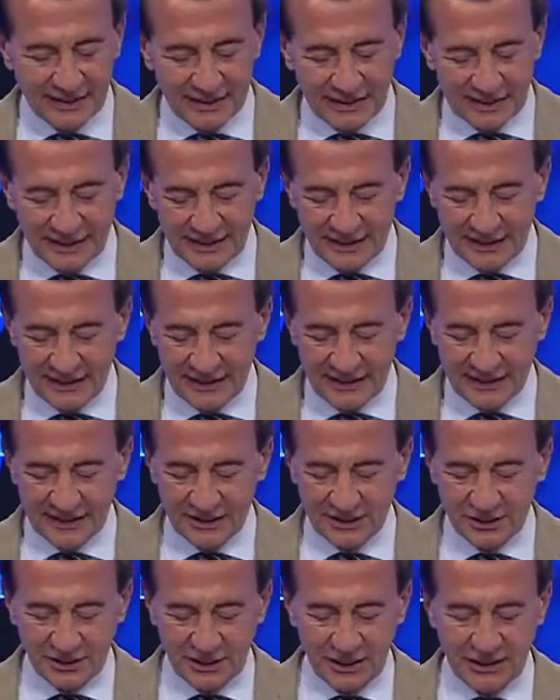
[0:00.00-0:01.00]
eh, e
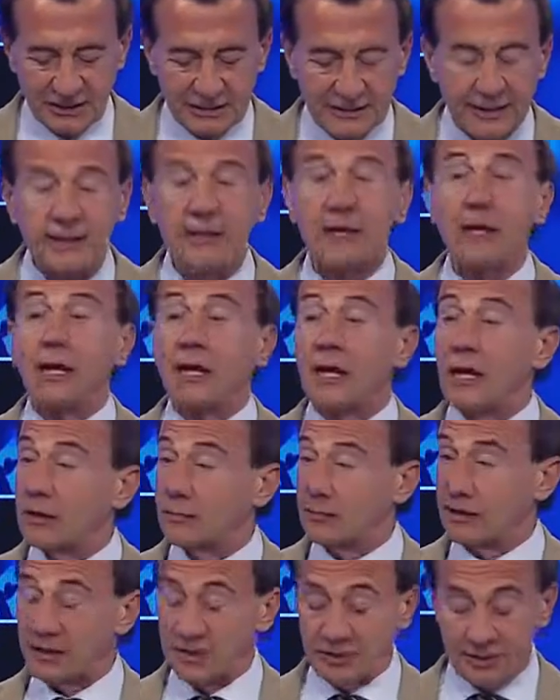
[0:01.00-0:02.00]
scelti.
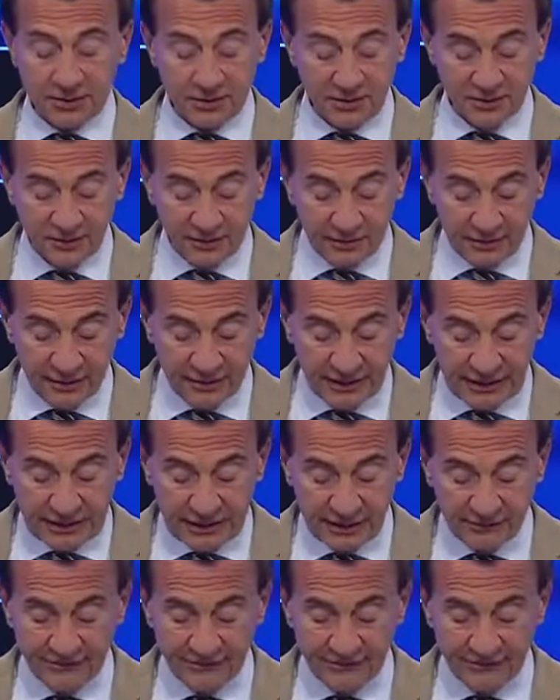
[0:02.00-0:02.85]
Recentissimamente ha